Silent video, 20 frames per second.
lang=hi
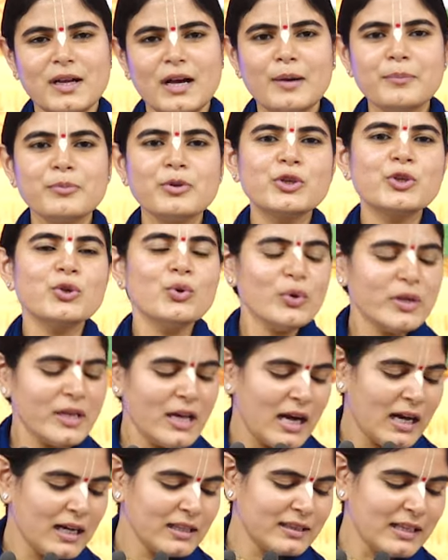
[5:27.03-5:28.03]
हम क्यों
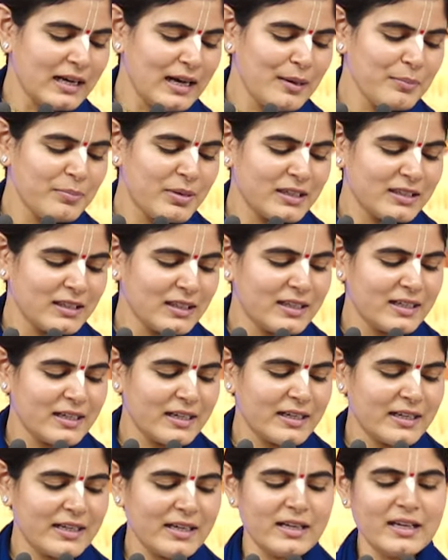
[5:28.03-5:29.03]
यहाँ तहाँ भटक
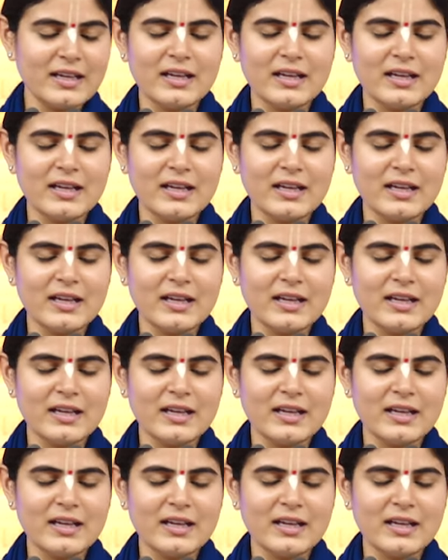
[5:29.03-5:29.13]
करके